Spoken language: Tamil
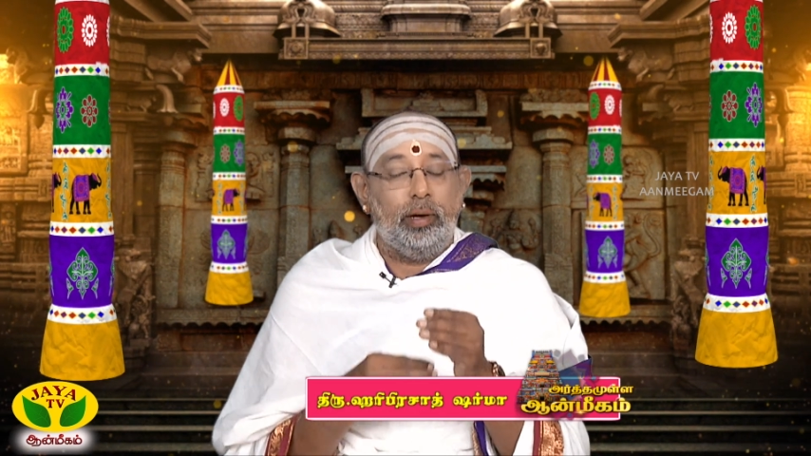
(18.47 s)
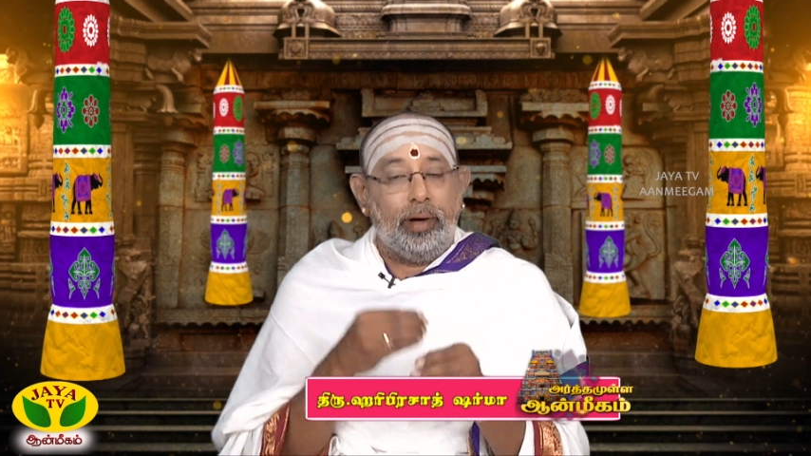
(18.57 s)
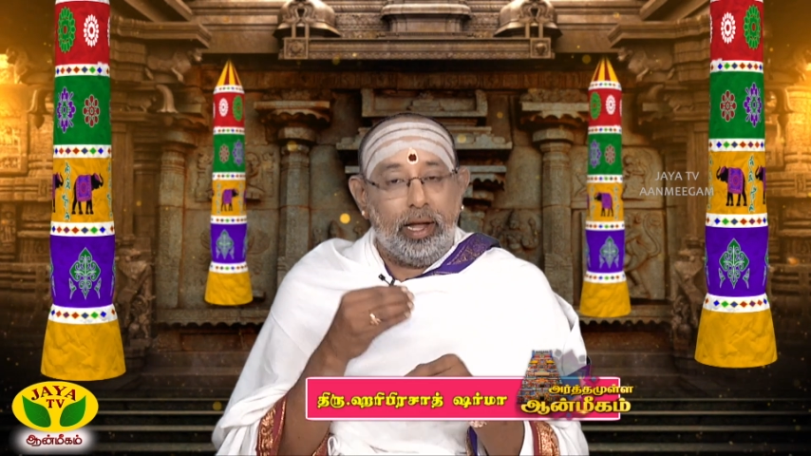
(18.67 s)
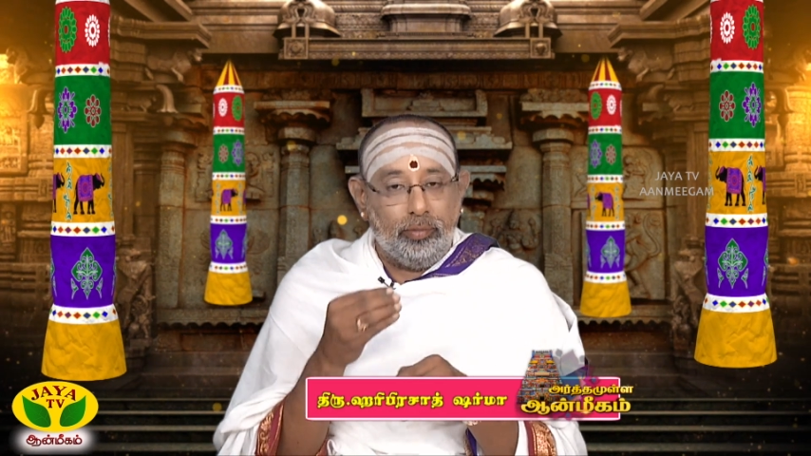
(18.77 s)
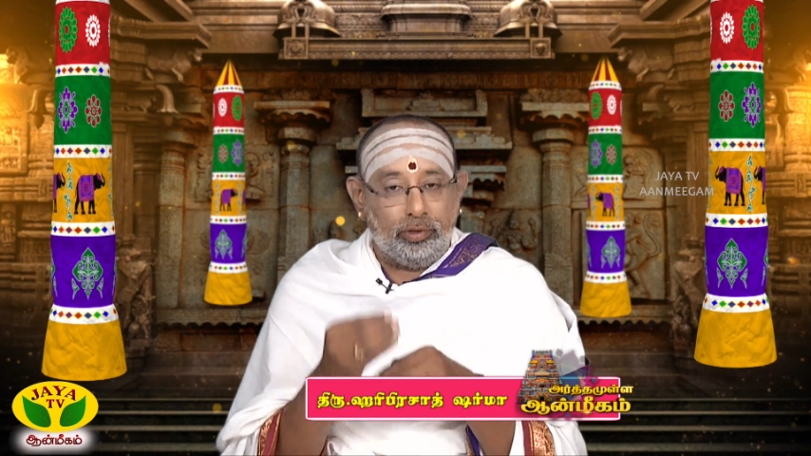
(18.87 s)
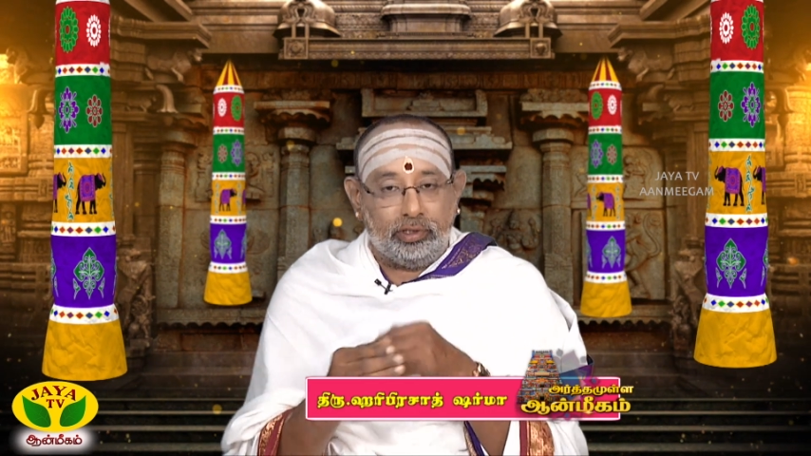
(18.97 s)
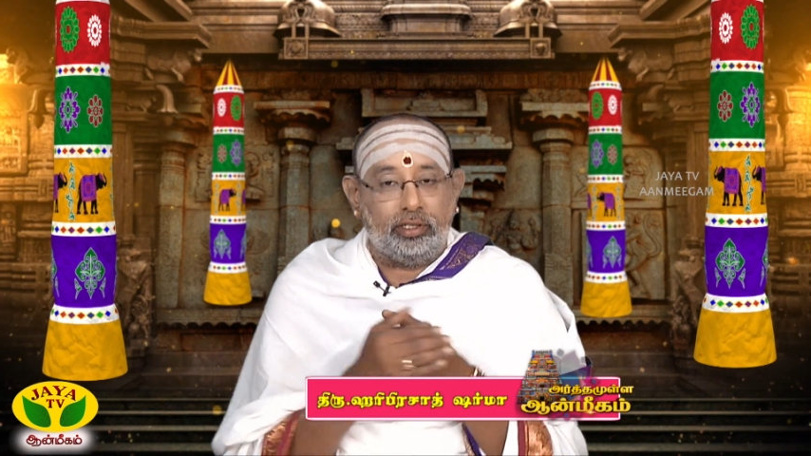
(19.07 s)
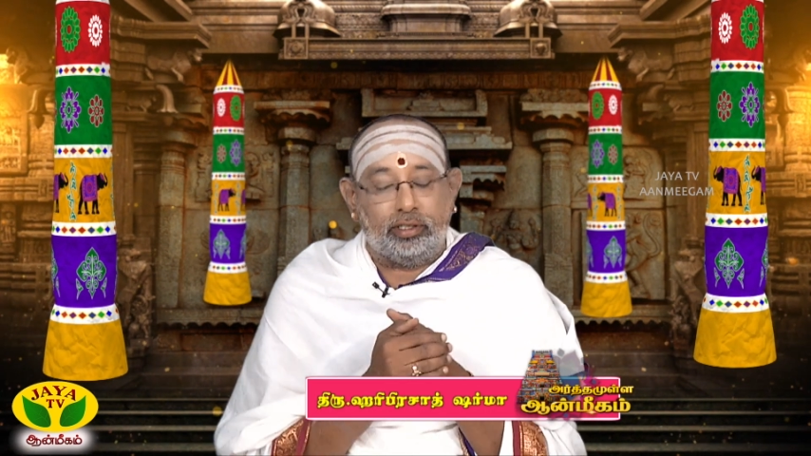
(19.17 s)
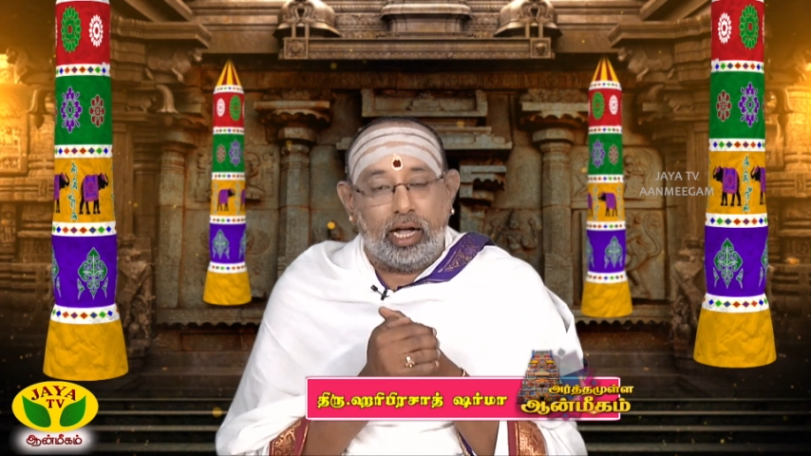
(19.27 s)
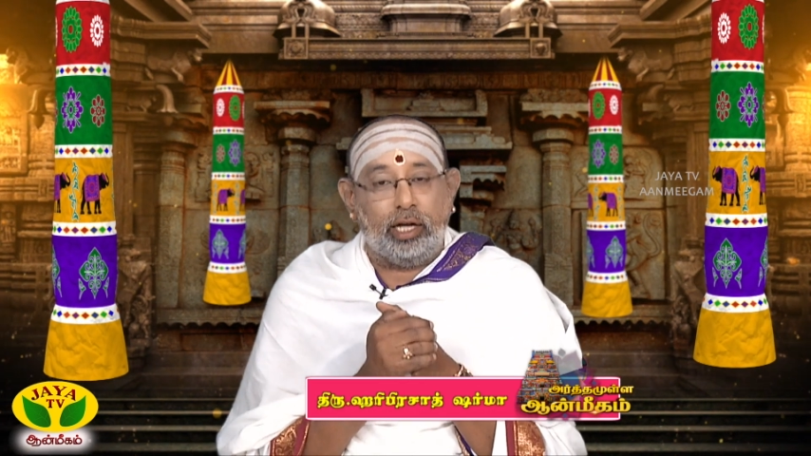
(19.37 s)

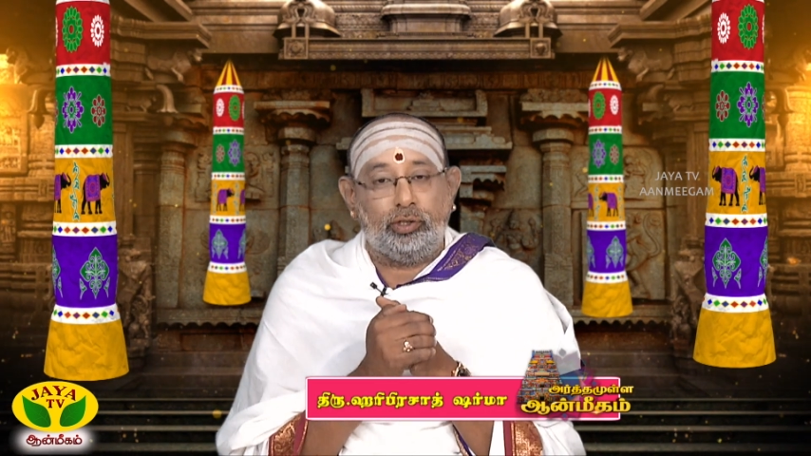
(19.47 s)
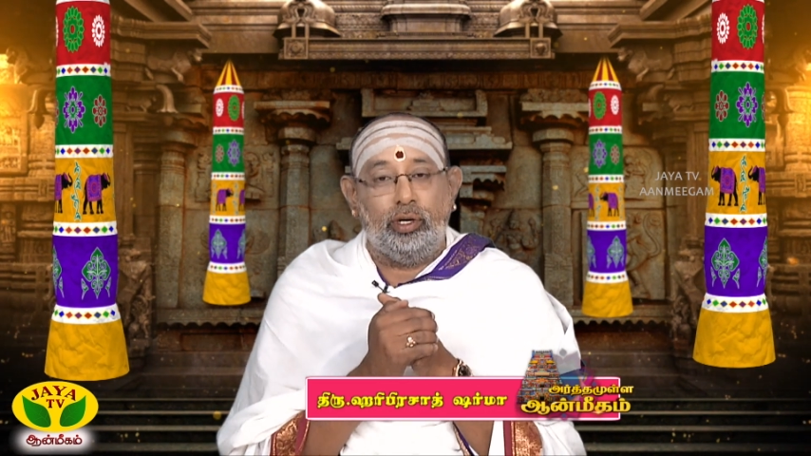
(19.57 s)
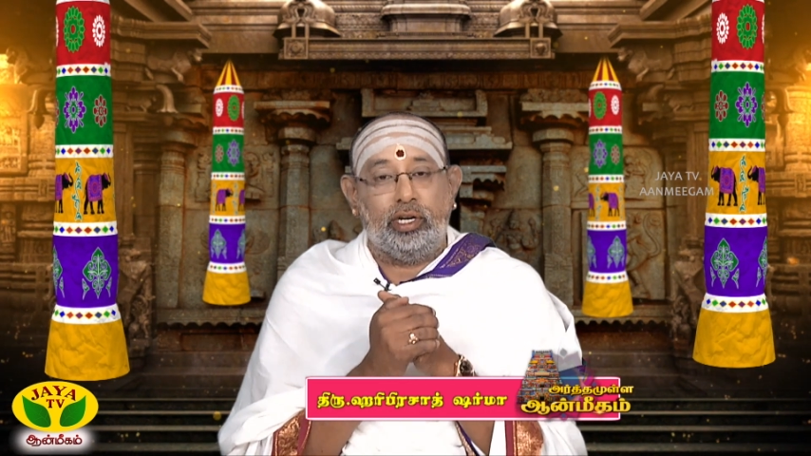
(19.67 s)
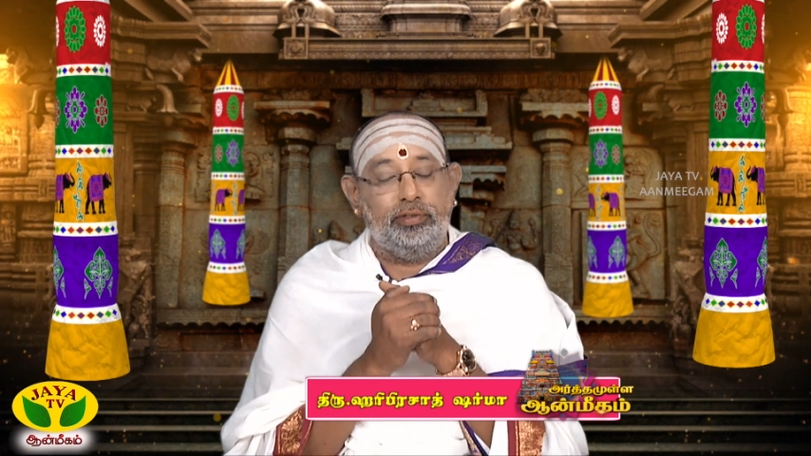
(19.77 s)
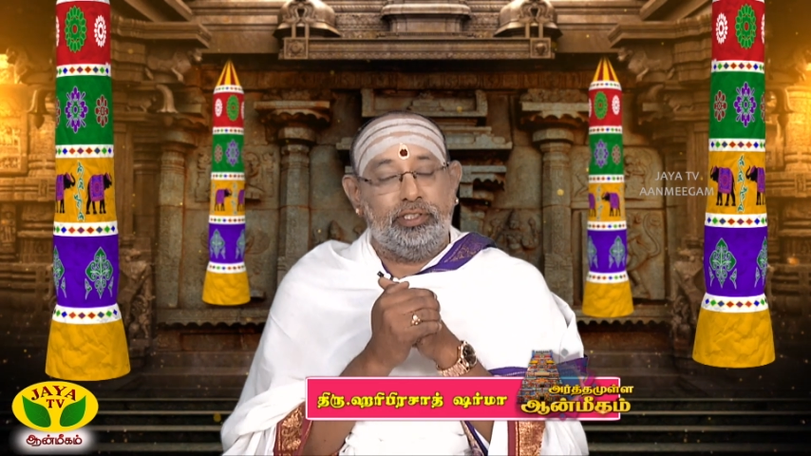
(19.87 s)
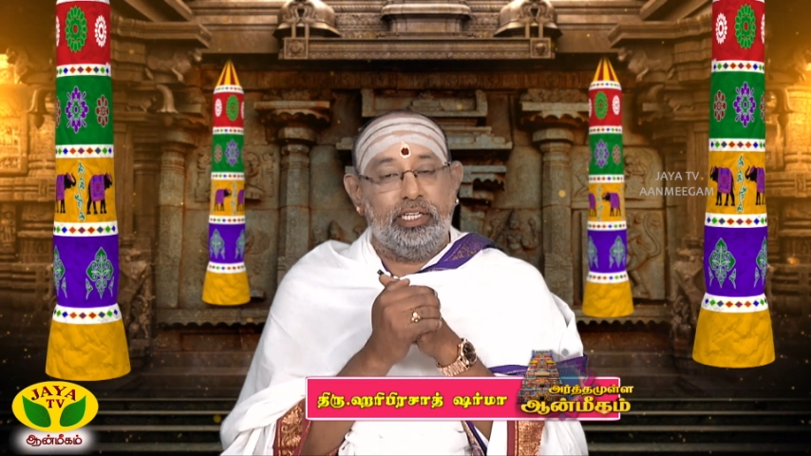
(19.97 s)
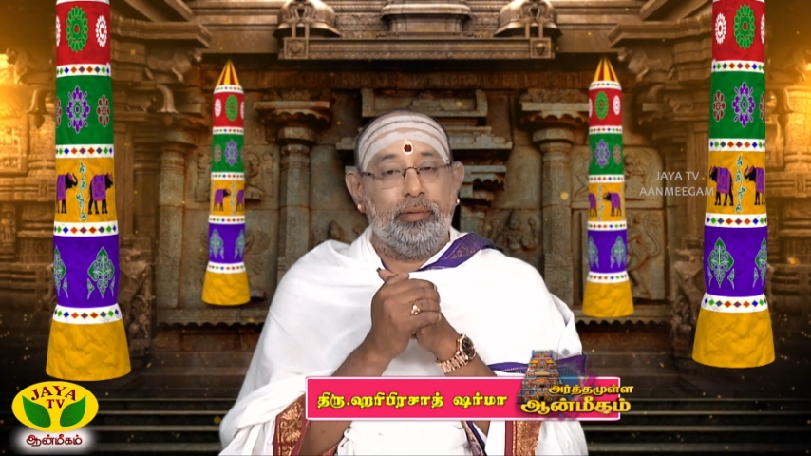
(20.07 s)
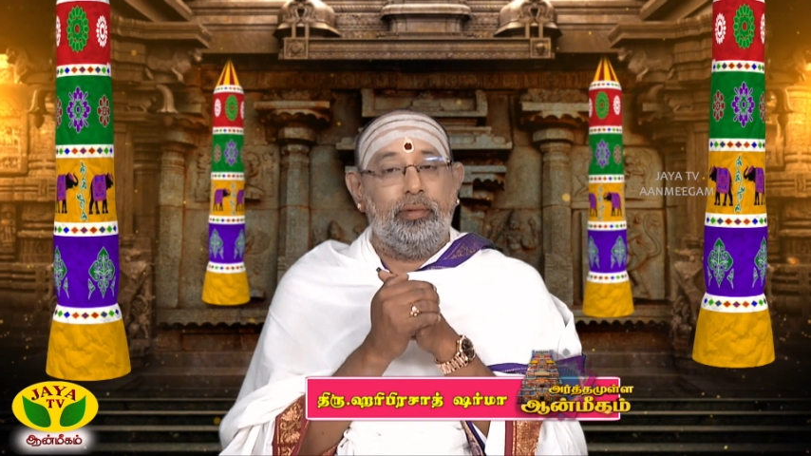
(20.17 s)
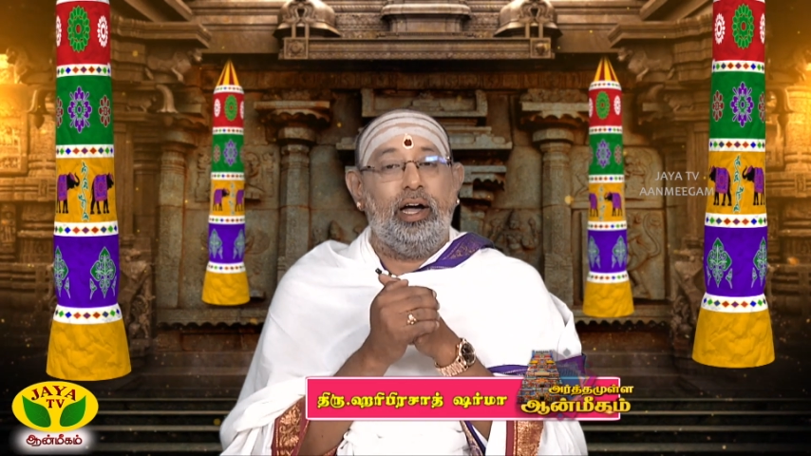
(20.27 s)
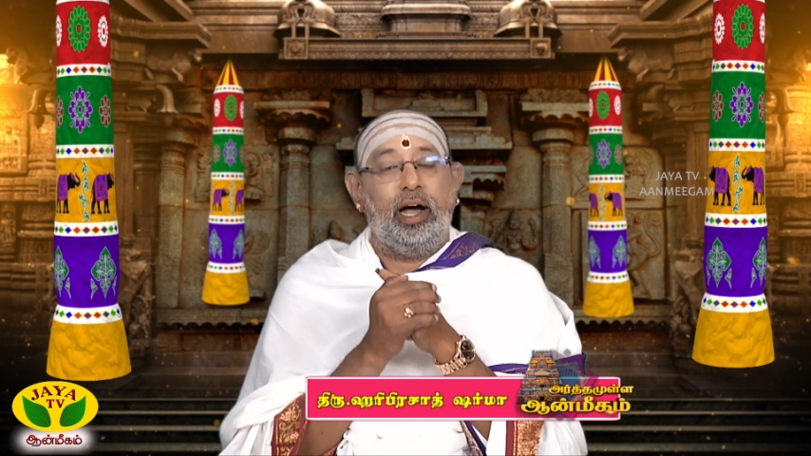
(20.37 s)
பயமுறுத்துறதுக்காக சொல்கிற விஷயமா